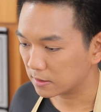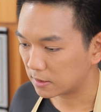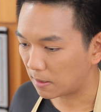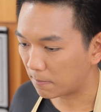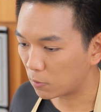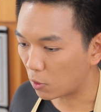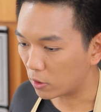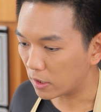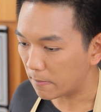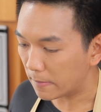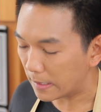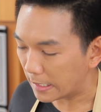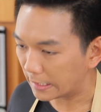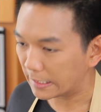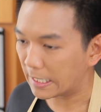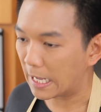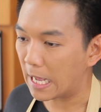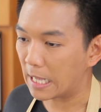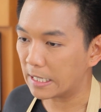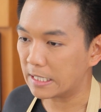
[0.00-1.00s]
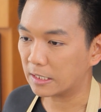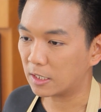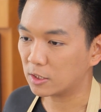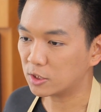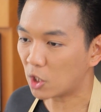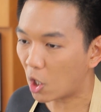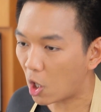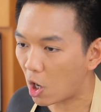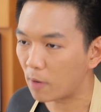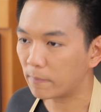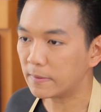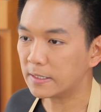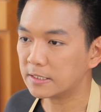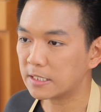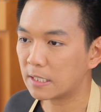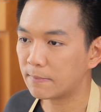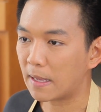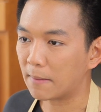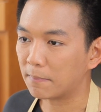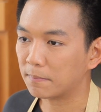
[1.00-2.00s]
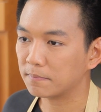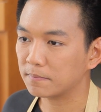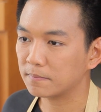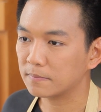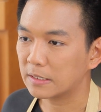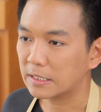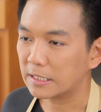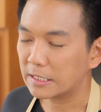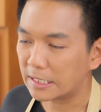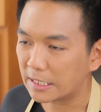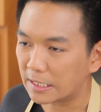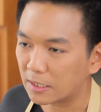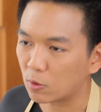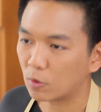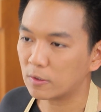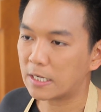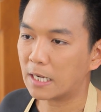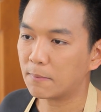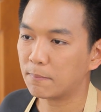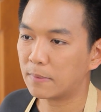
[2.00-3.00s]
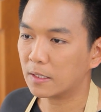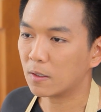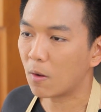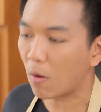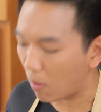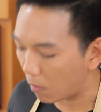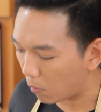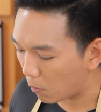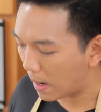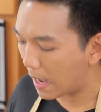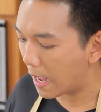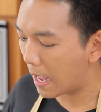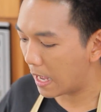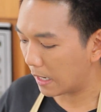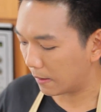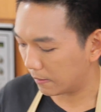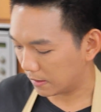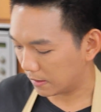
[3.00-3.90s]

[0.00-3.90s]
ตำรวจอเมริกันเนี่ยก็ชอบที่จะแบบกินโดนัทเป็นของว่าง